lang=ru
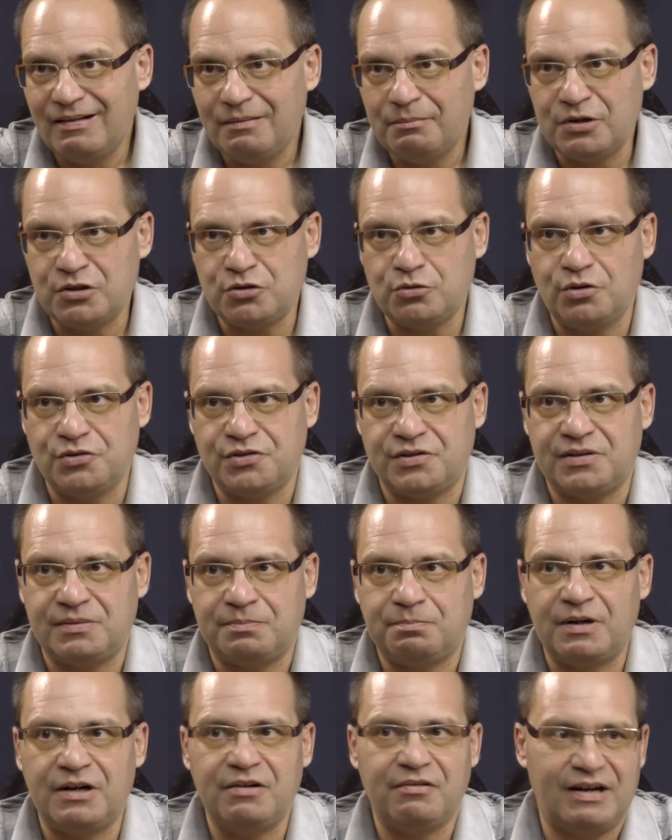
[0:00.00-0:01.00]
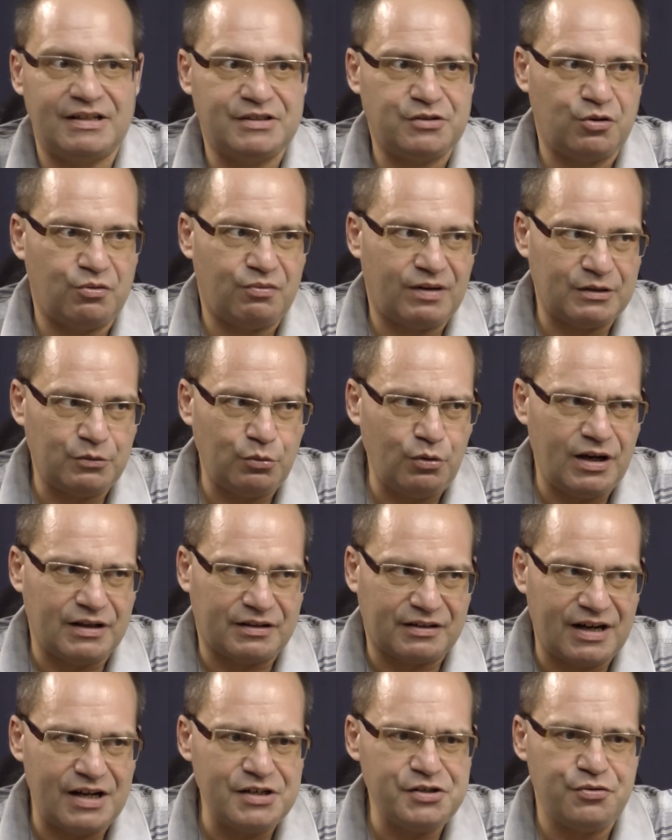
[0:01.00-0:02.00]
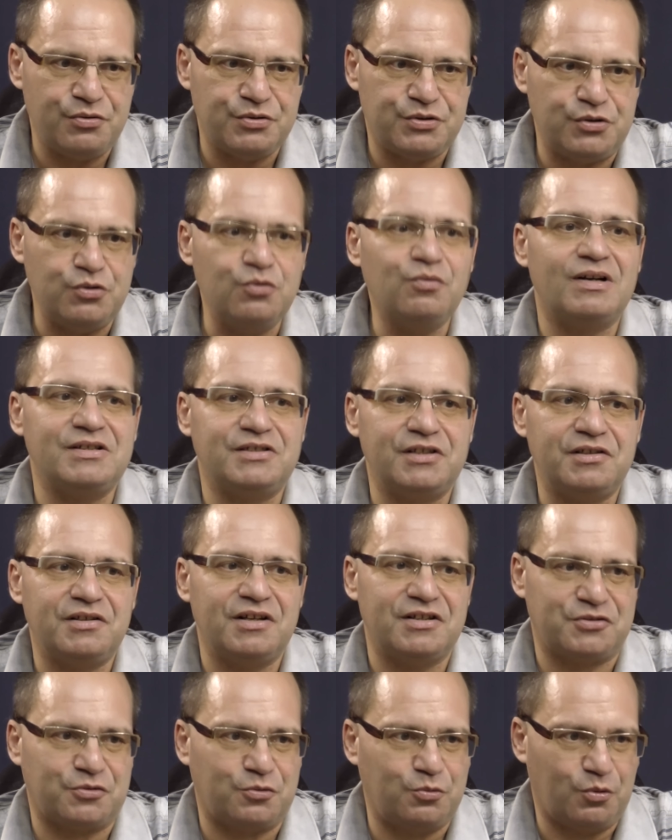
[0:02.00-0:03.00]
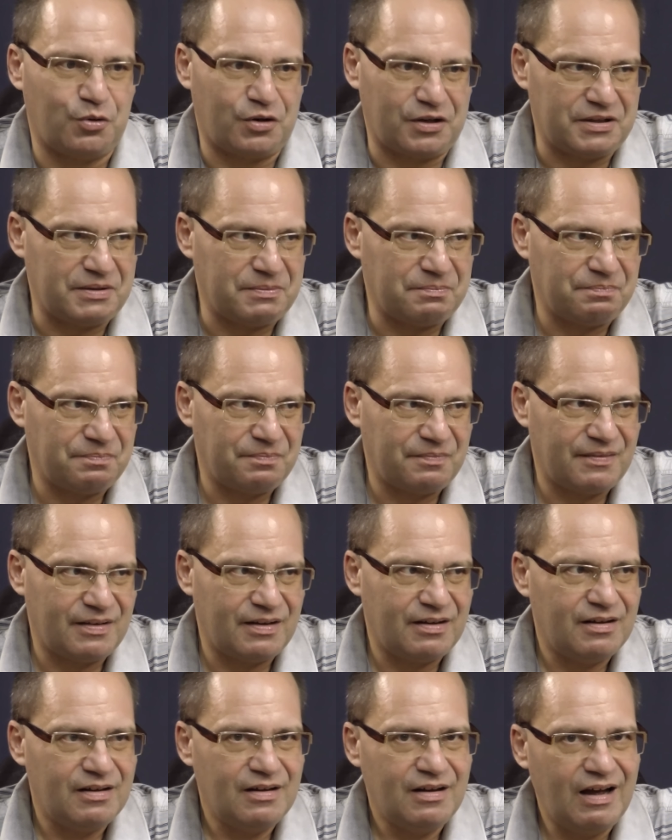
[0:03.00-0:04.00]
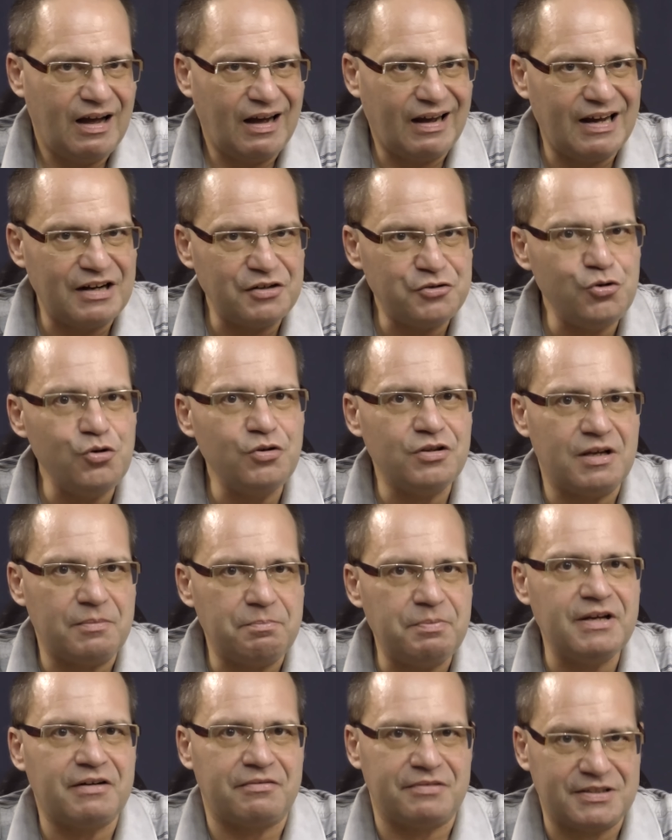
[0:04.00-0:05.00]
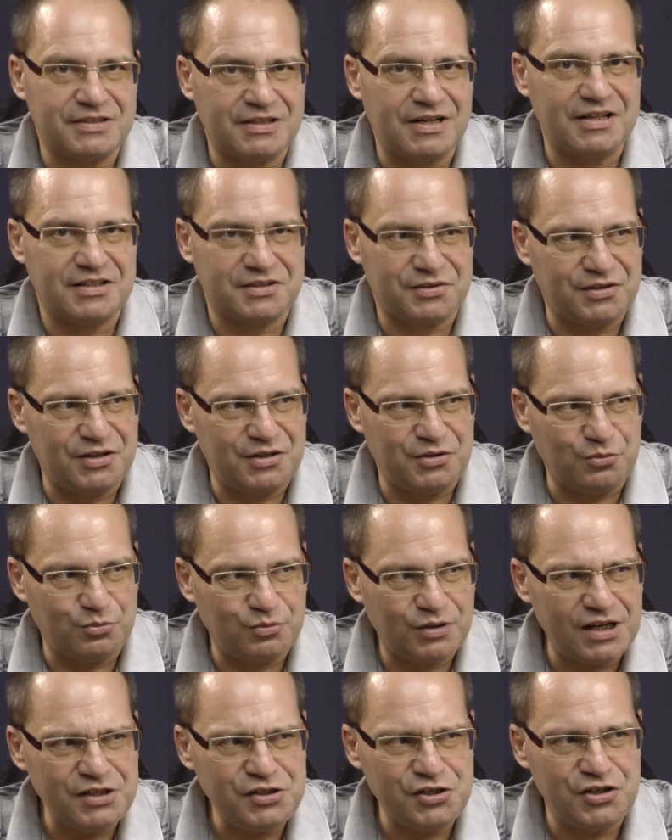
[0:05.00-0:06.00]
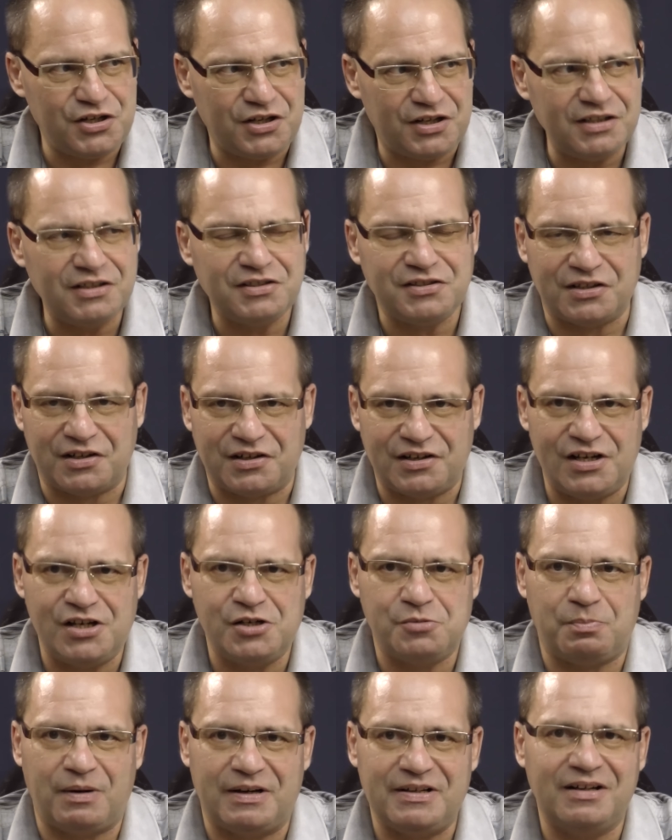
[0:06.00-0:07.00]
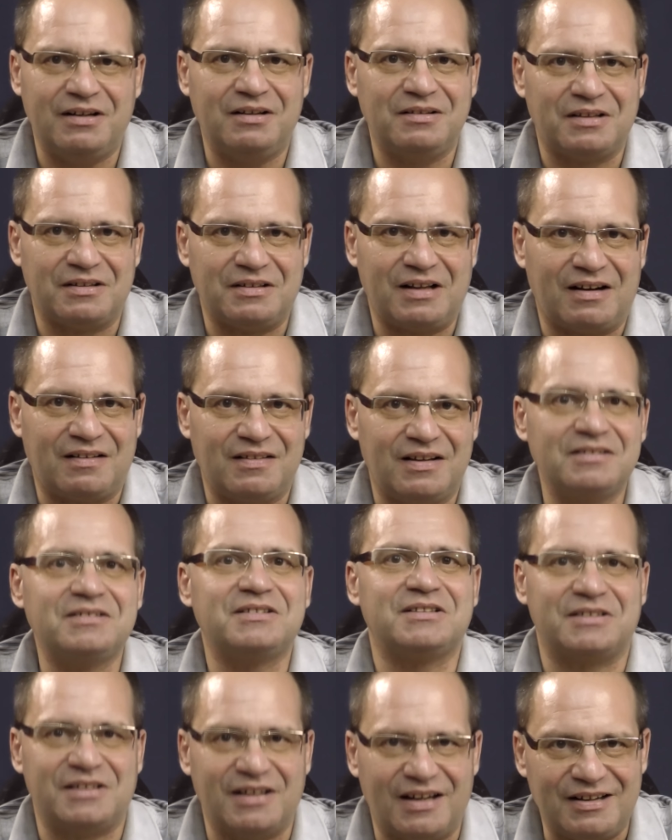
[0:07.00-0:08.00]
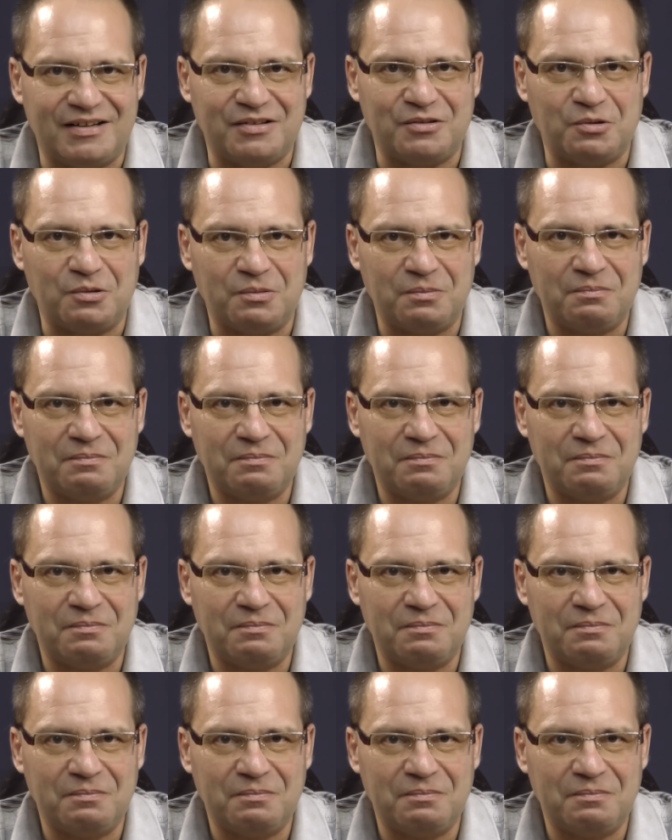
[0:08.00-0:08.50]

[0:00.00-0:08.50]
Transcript: Пришлось поливать его водой, откачивать и увозить на скорой. Огорченный первой следственной неудачей, Никита Сергеевич поехал на доклад к Сталину.